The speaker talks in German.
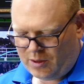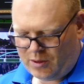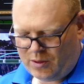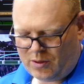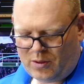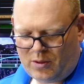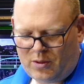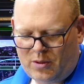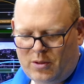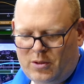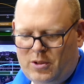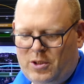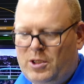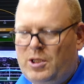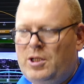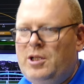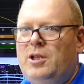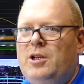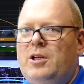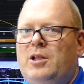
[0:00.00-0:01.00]
Und
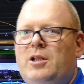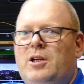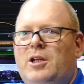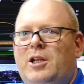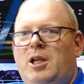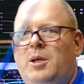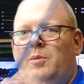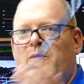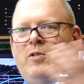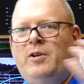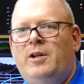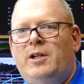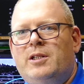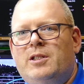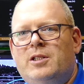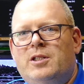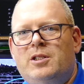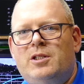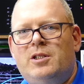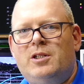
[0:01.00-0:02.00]

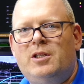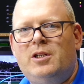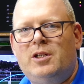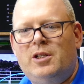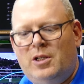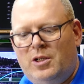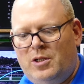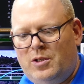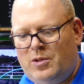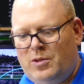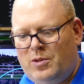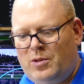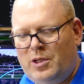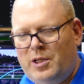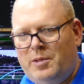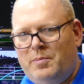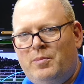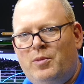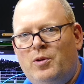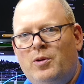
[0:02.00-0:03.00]
ebenfalls
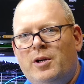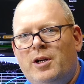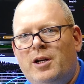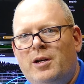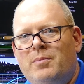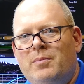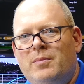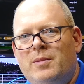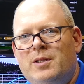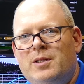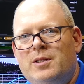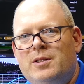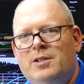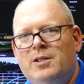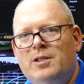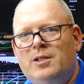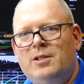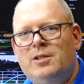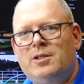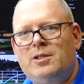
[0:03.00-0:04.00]
neuem Programm
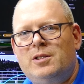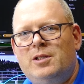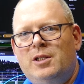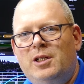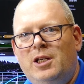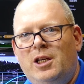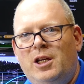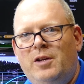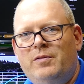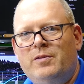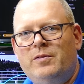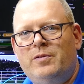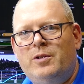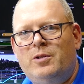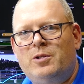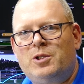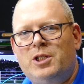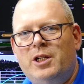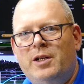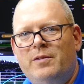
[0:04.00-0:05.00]
sind die
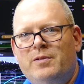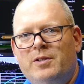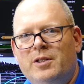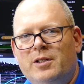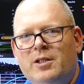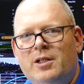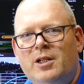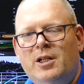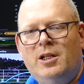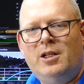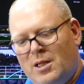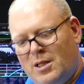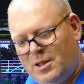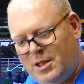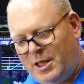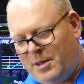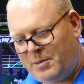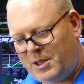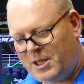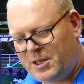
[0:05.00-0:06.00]
Evenflow-Schäfte.
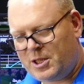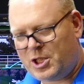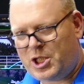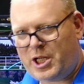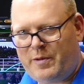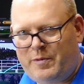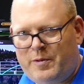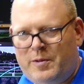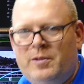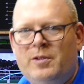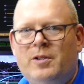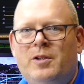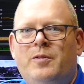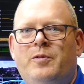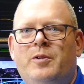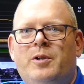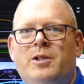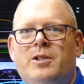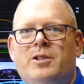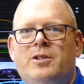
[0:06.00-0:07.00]
Neben diesen Schäften
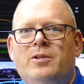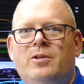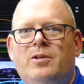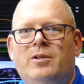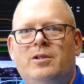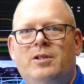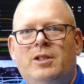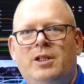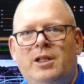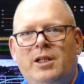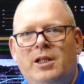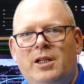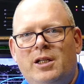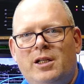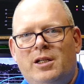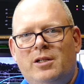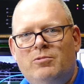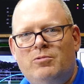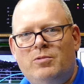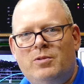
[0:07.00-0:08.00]
wird es noch
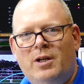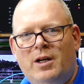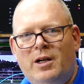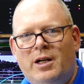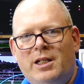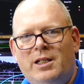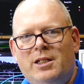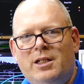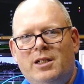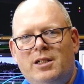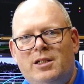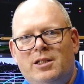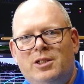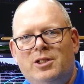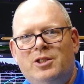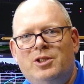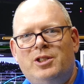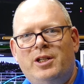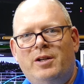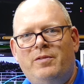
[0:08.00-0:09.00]
die
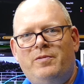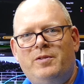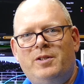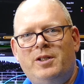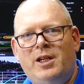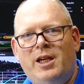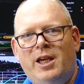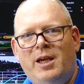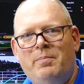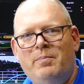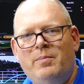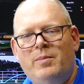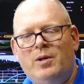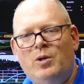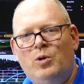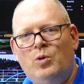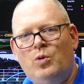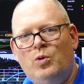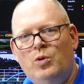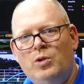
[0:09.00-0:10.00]
Quaranta-Schäfte geben
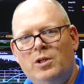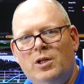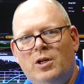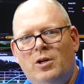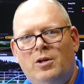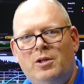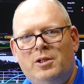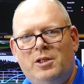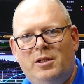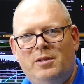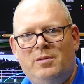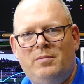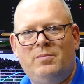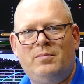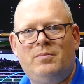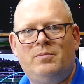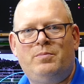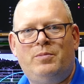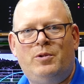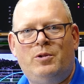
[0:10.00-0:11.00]
und auch
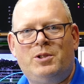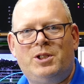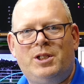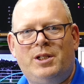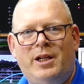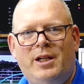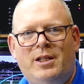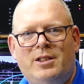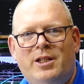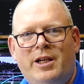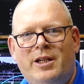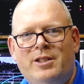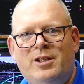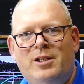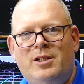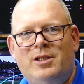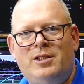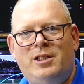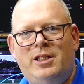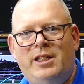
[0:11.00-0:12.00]
den Project X
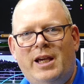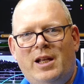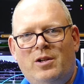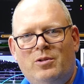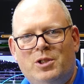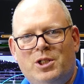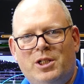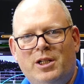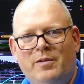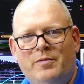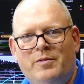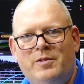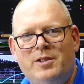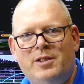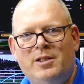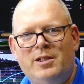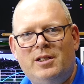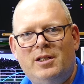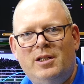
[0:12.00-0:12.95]
Hazardous Yellow-Schaft.